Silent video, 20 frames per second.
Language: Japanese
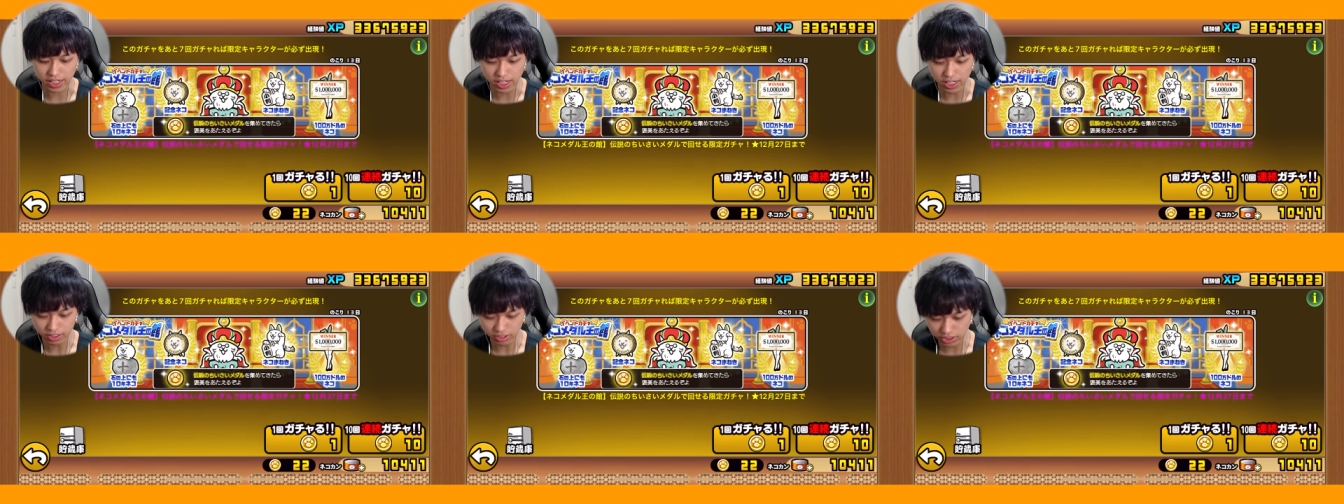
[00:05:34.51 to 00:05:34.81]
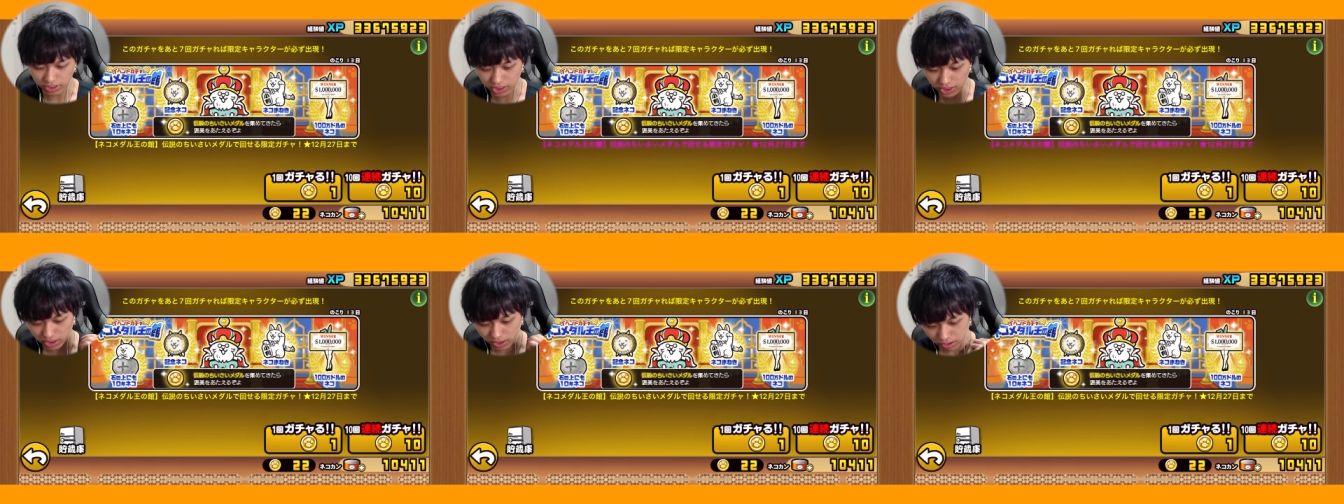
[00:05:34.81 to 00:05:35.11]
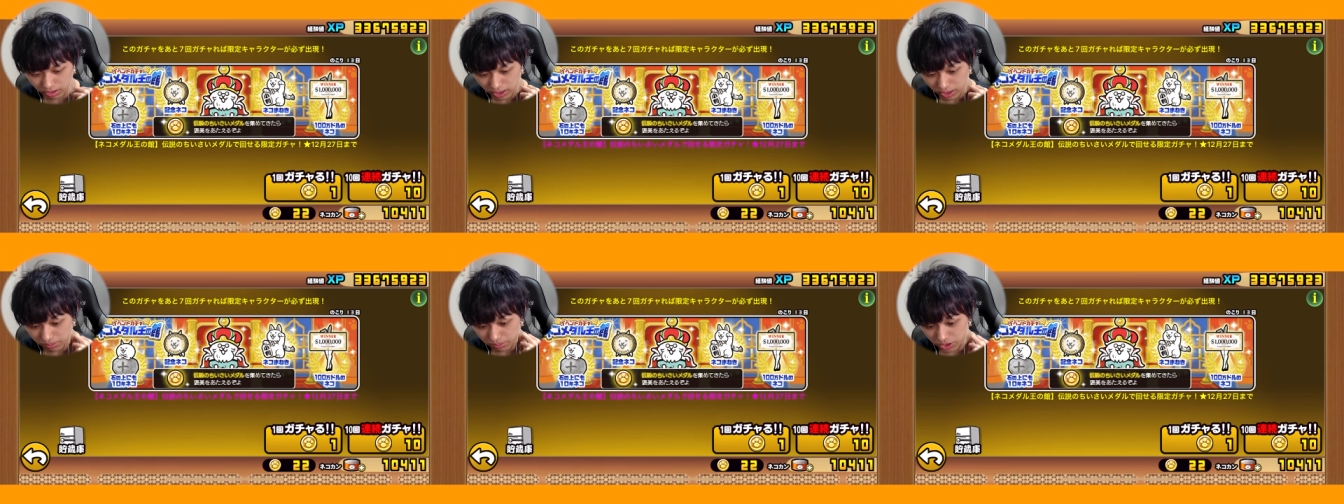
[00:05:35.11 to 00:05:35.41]
あと、石
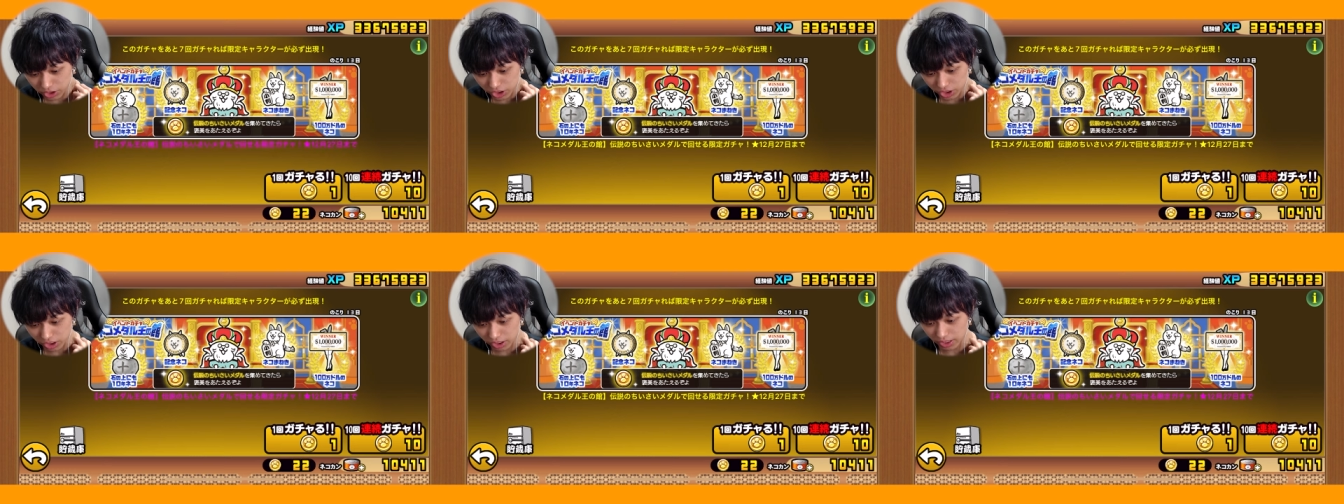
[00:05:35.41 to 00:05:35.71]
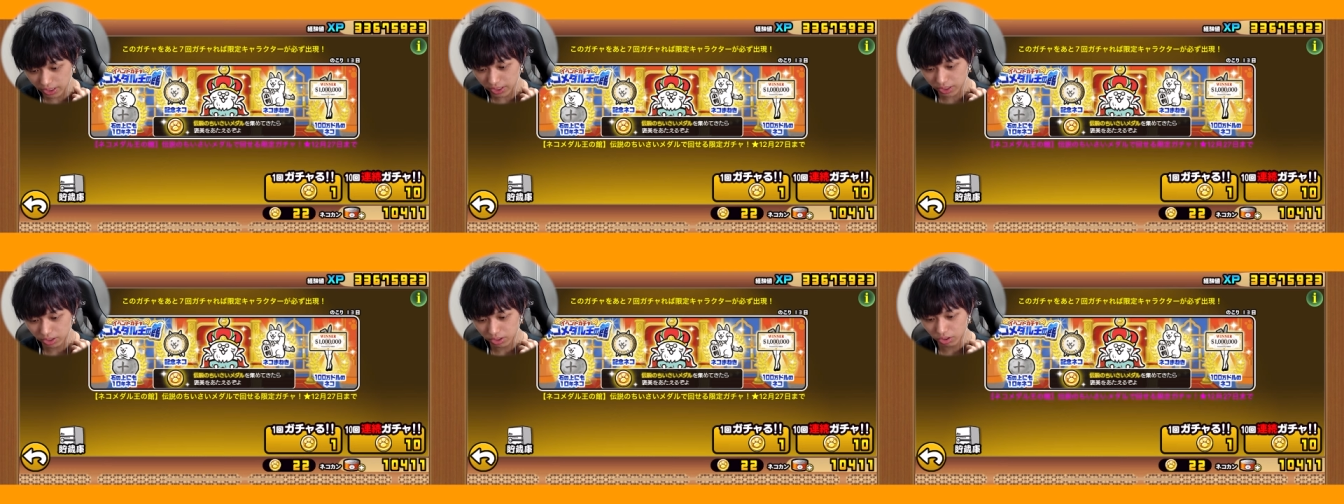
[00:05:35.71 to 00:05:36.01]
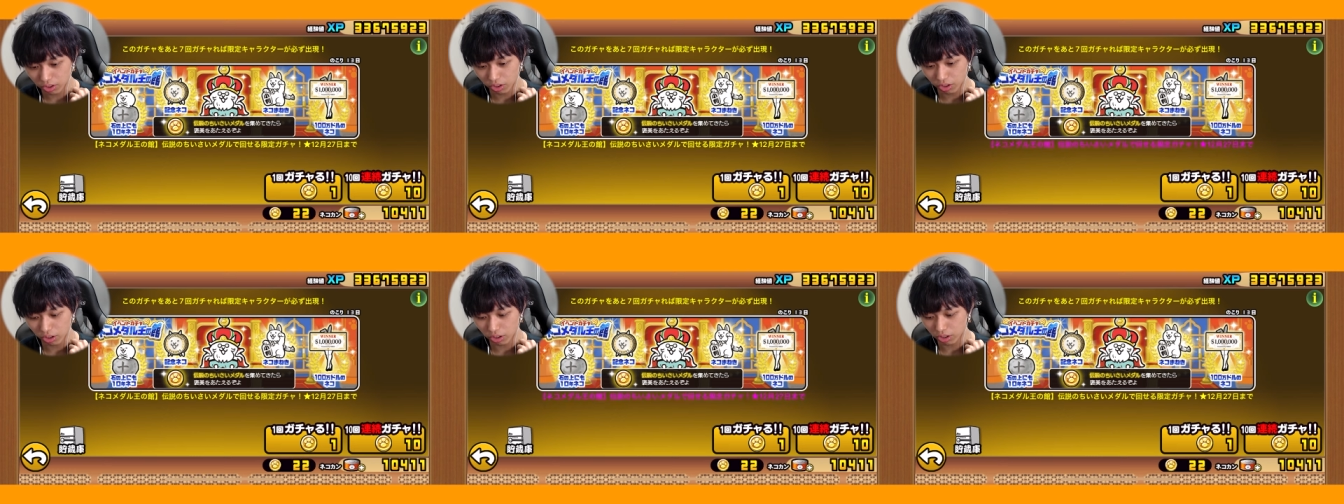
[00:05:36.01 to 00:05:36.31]
の上にも10年
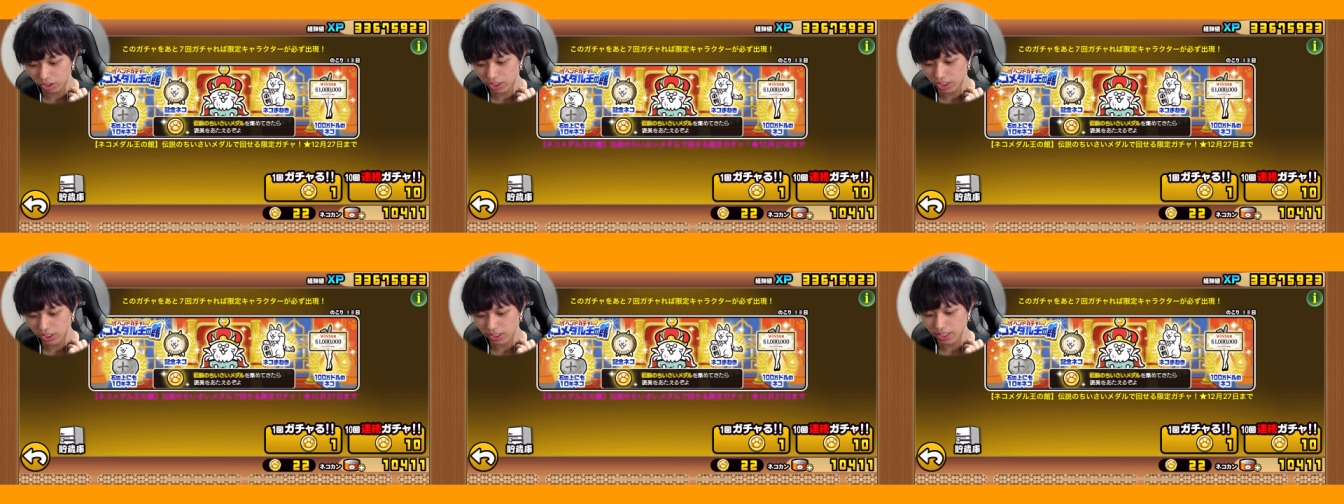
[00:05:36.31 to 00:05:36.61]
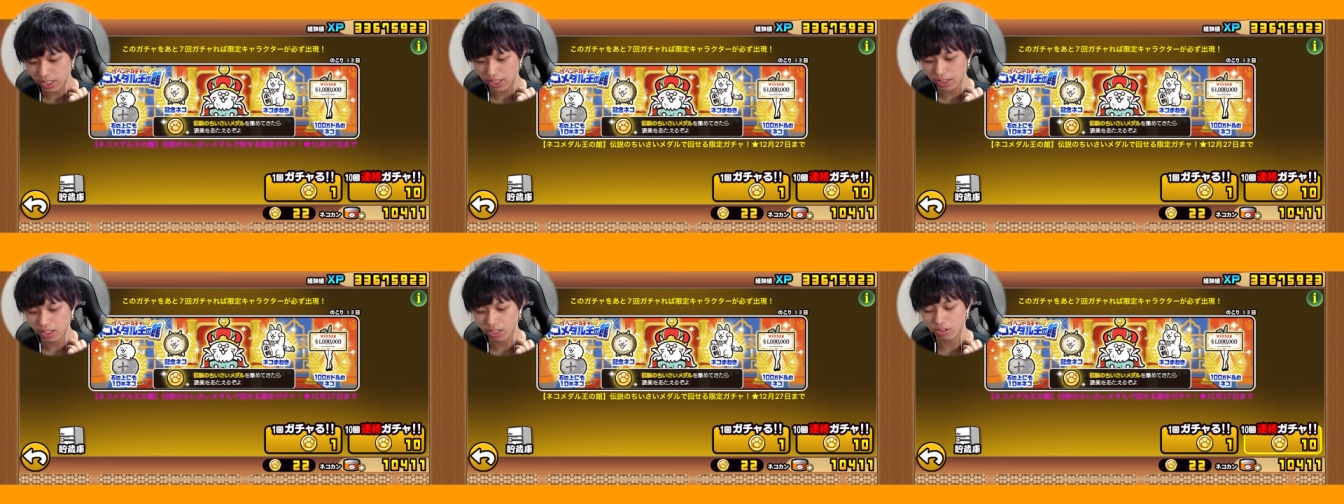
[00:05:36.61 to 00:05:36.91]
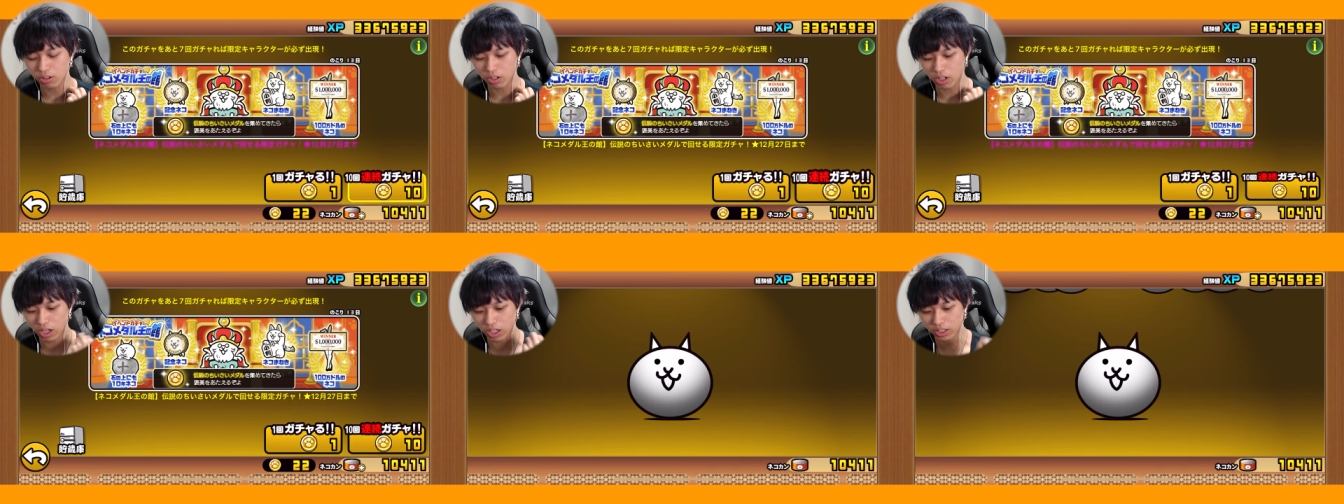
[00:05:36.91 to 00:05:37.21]
と、記念
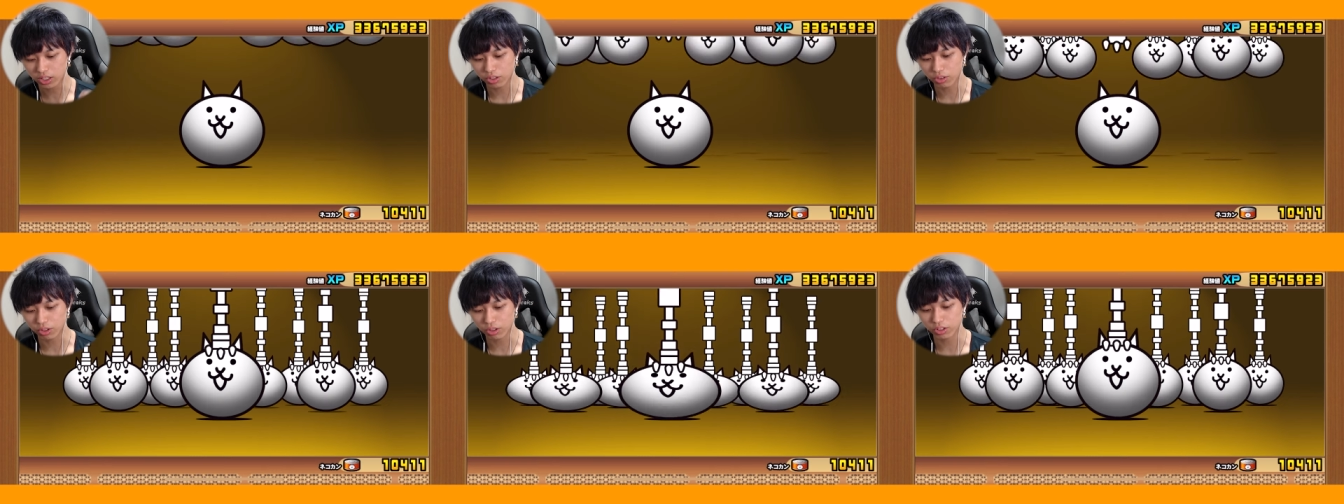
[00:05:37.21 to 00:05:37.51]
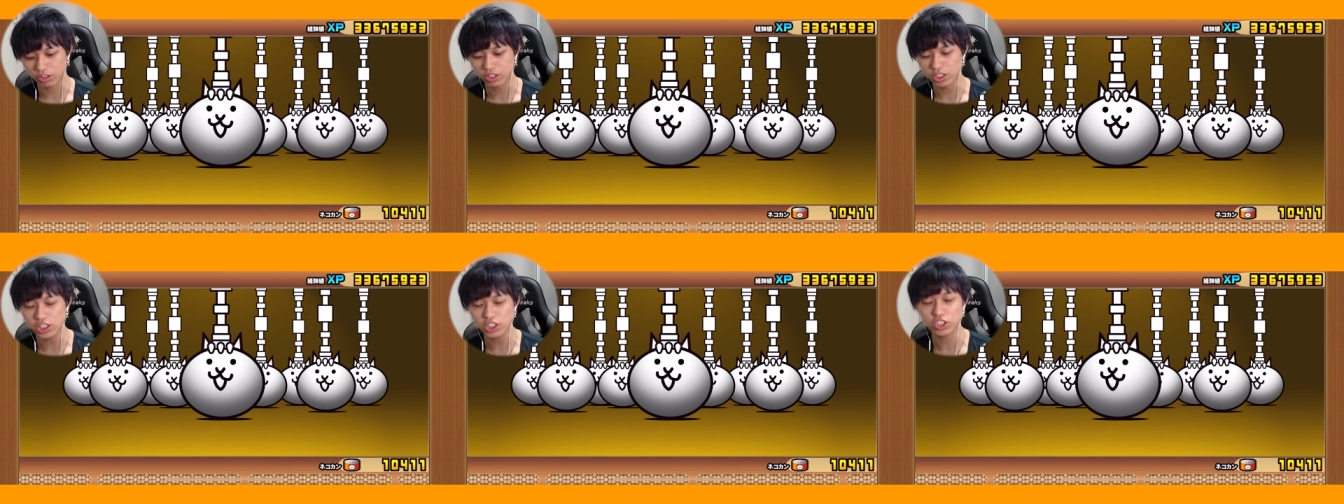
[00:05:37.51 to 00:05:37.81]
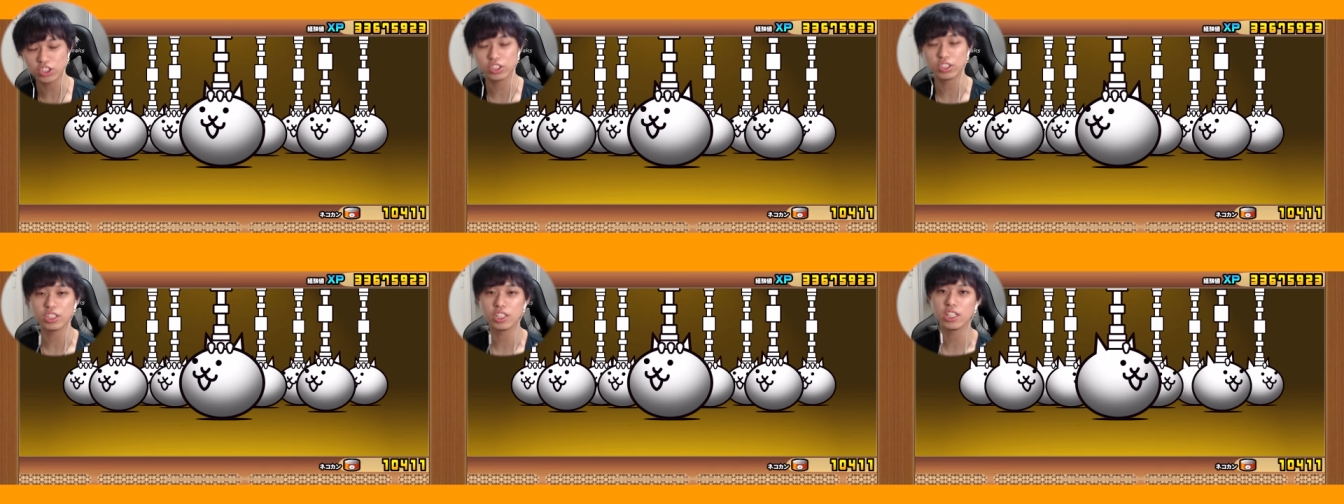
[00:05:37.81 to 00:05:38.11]
猫か。これ、これ
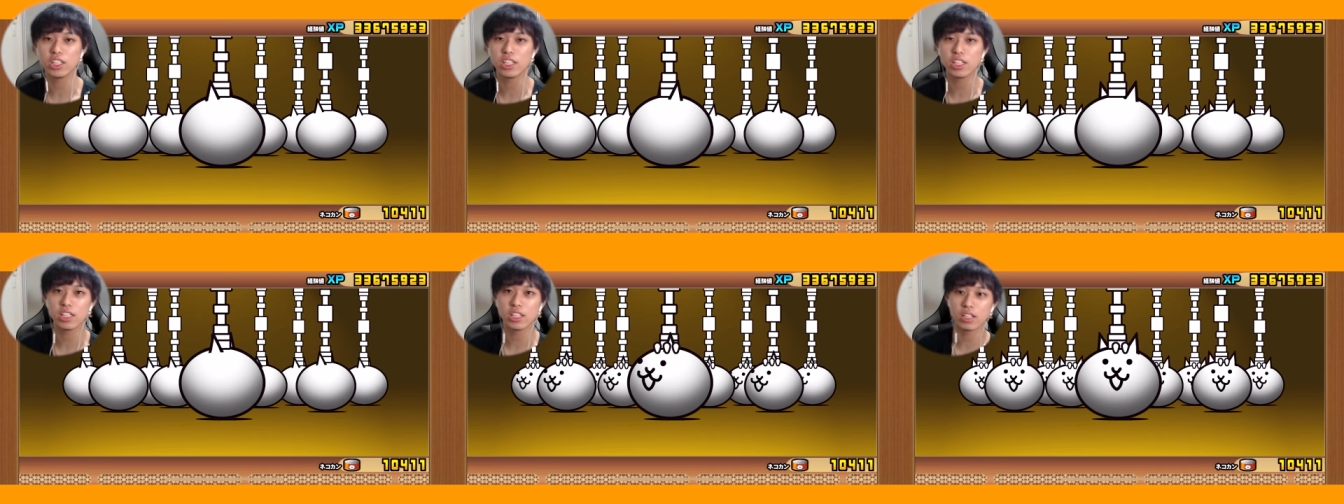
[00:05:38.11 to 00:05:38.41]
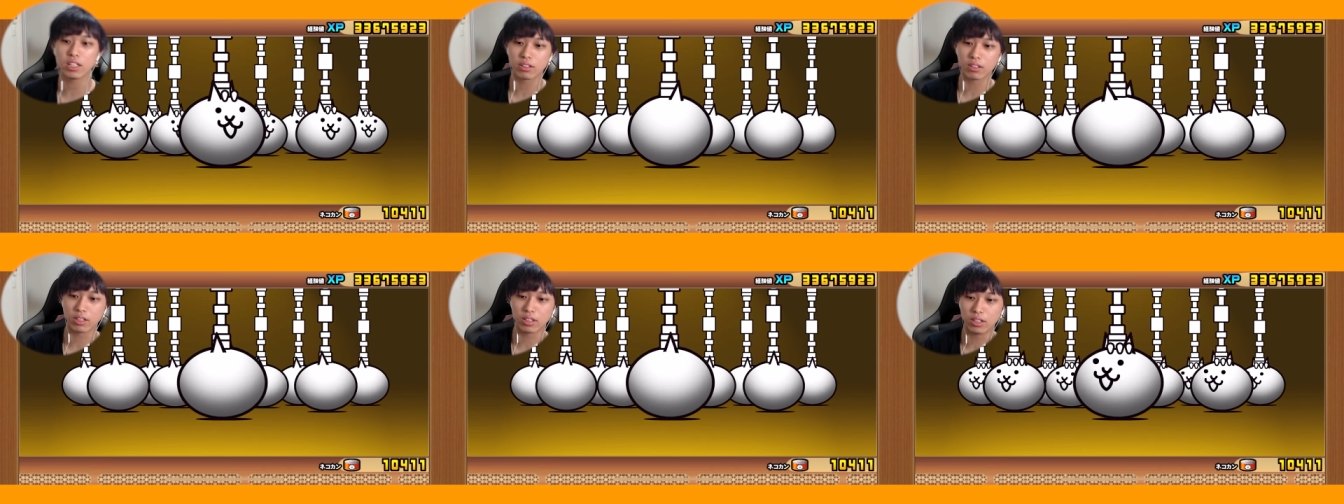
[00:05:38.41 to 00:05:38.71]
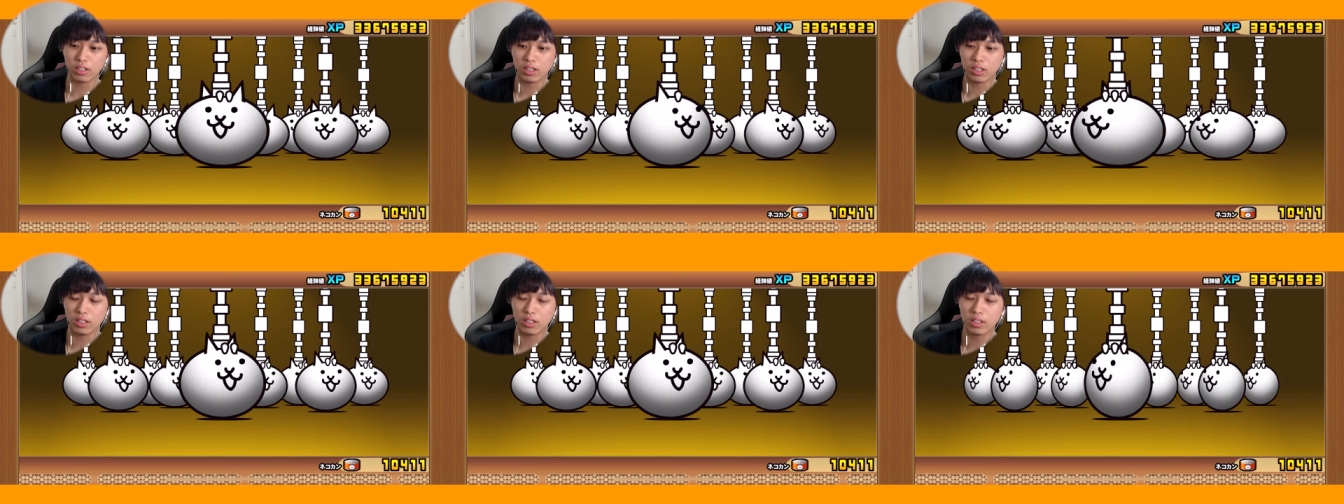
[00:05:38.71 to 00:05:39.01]
22あるから、